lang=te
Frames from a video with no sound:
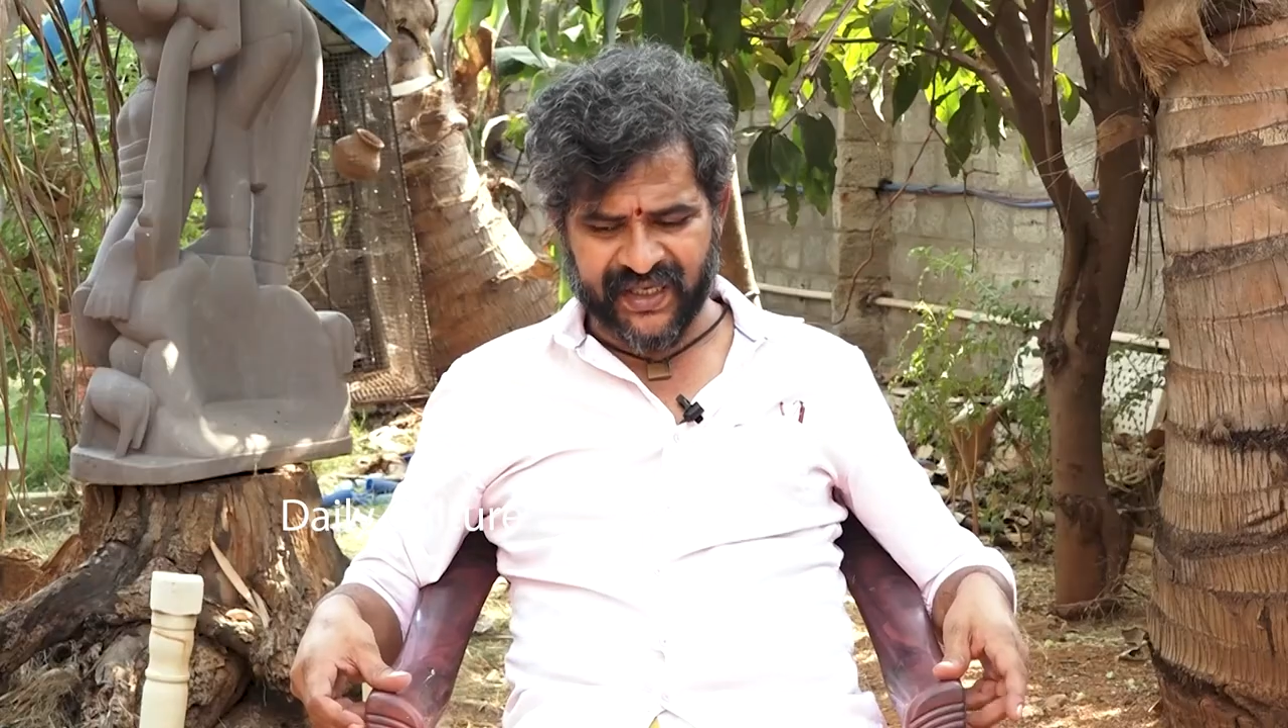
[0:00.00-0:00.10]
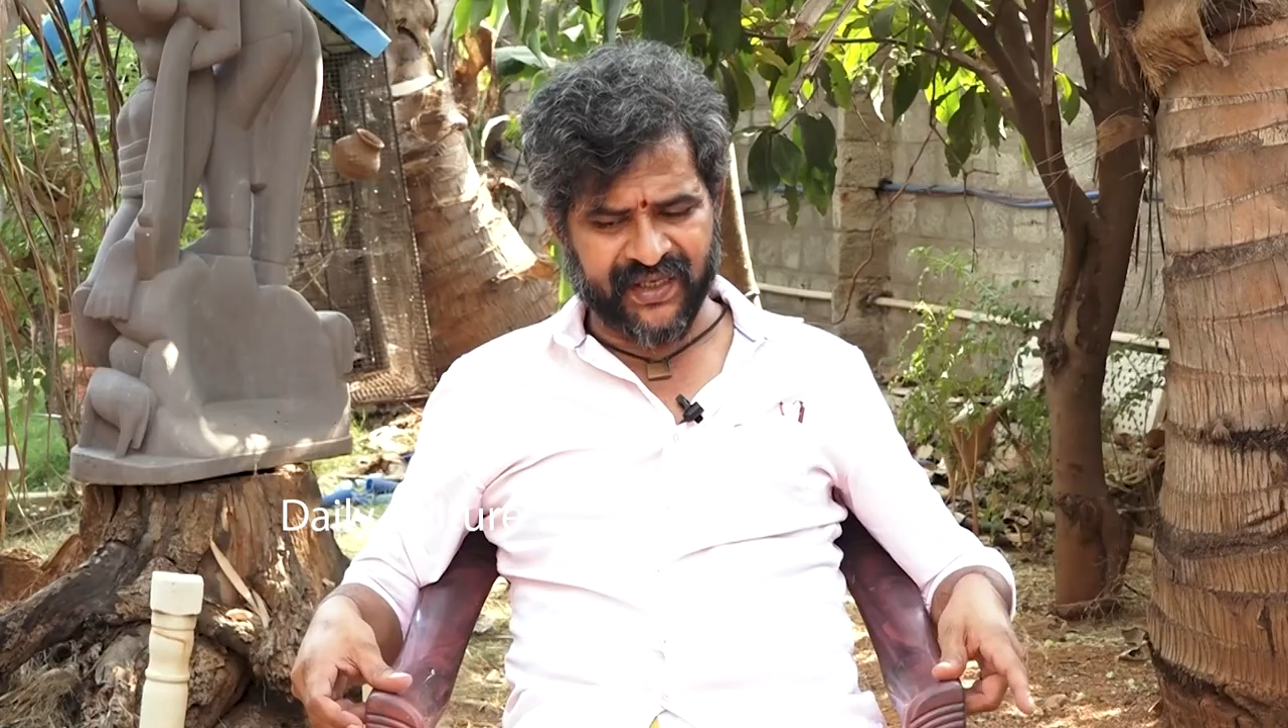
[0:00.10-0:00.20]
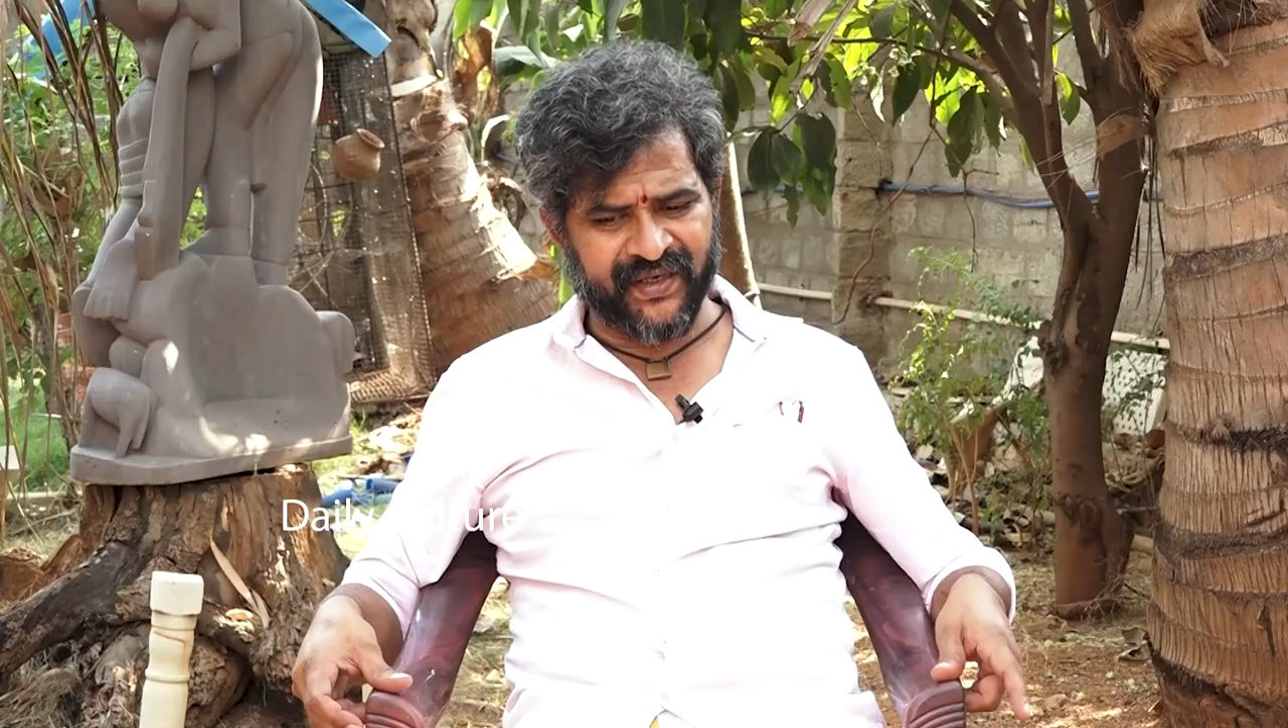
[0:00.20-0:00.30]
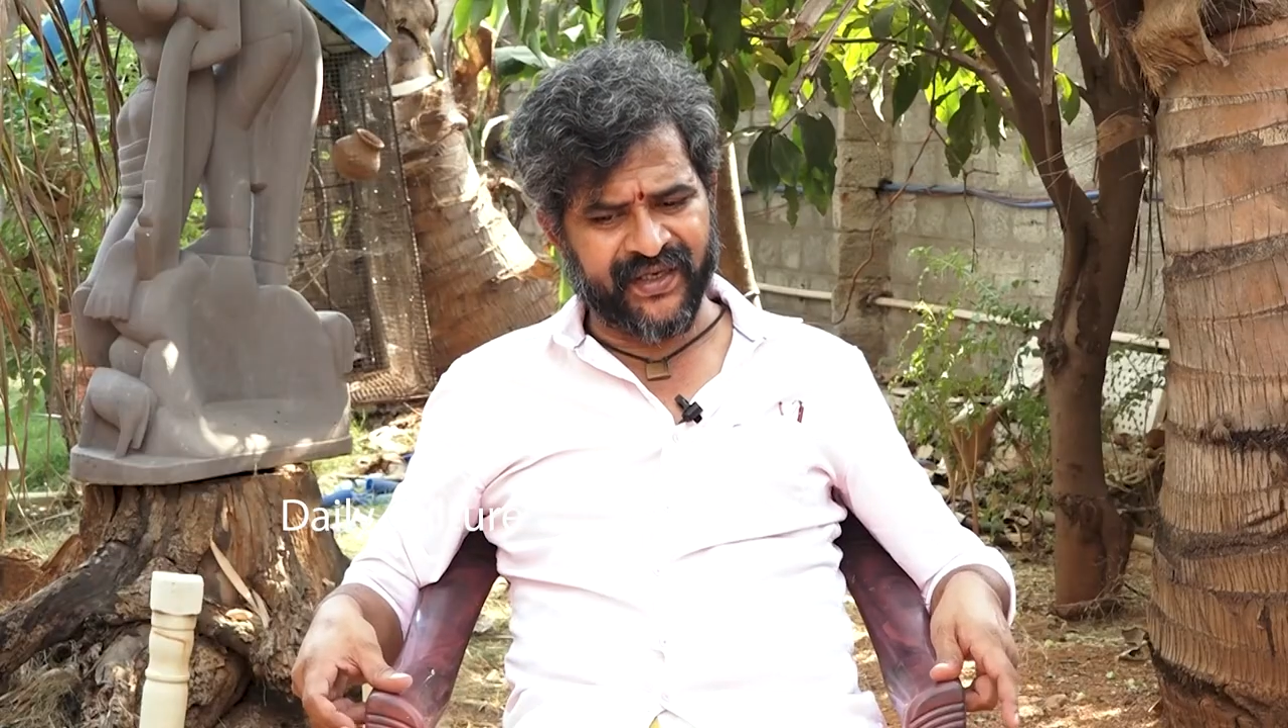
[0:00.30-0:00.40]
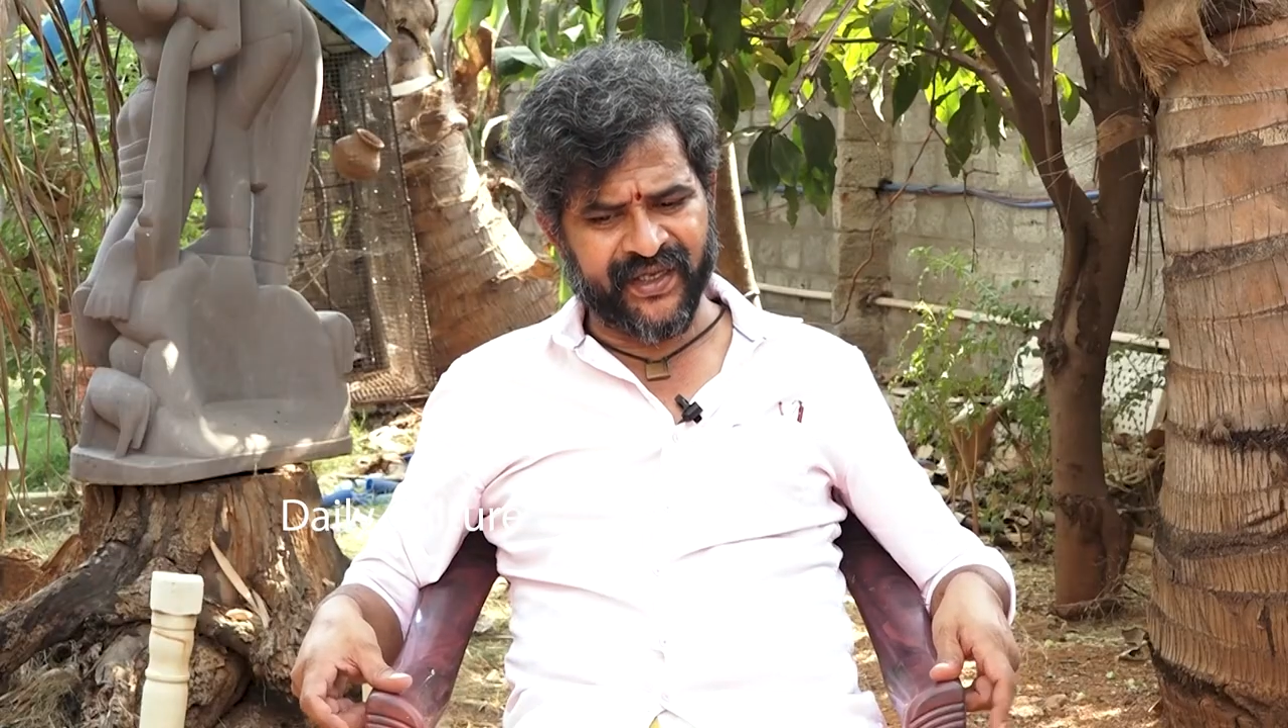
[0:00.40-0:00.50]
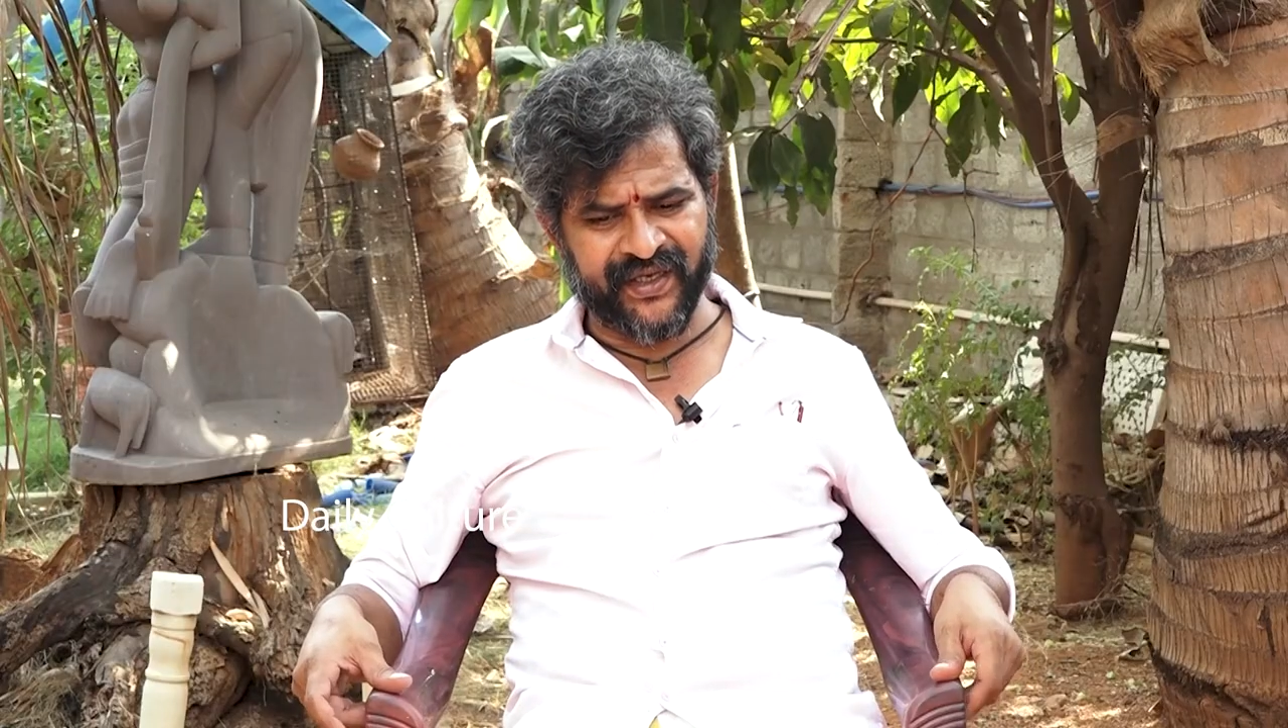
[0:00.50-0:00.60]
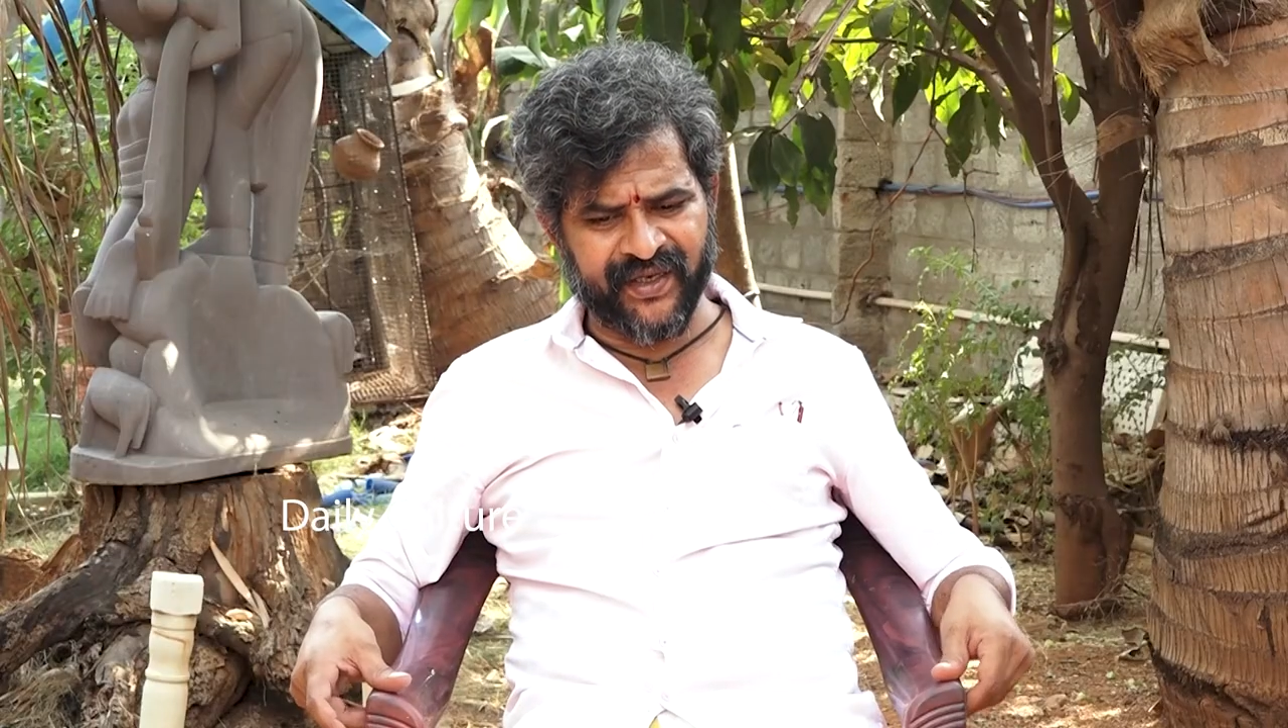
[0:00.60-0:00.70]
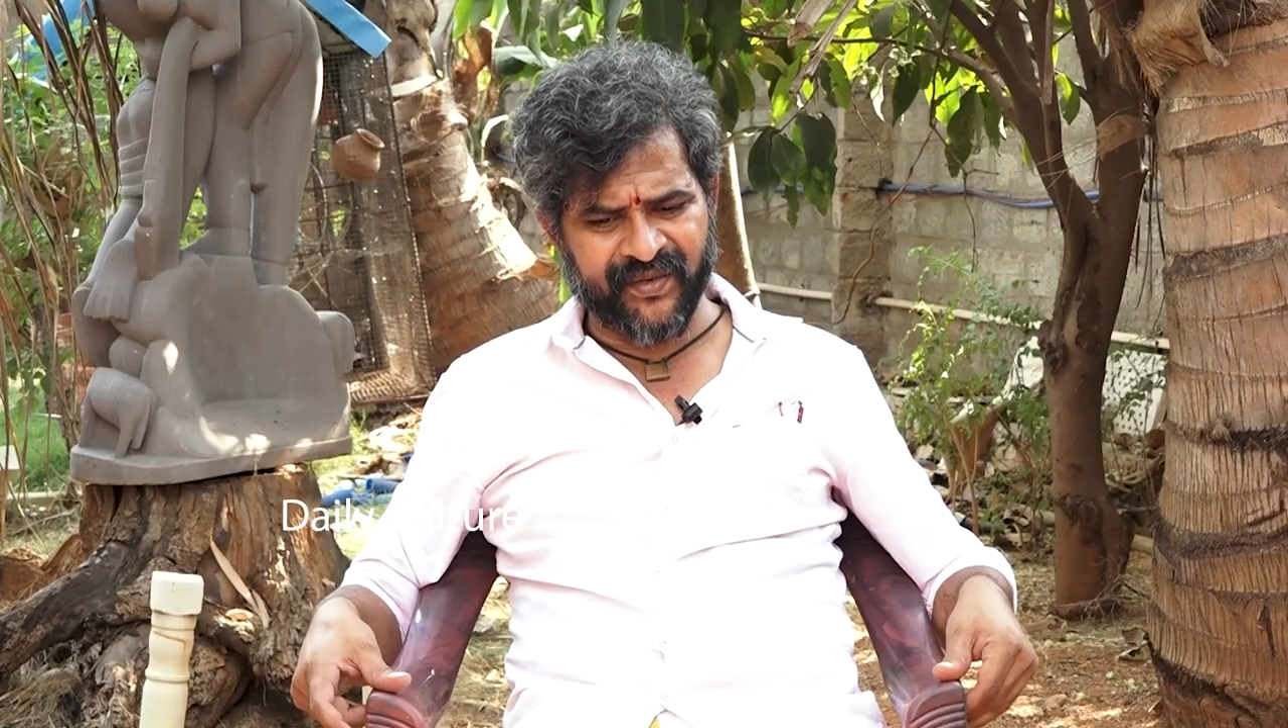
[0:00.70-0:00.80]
ఏదండి అది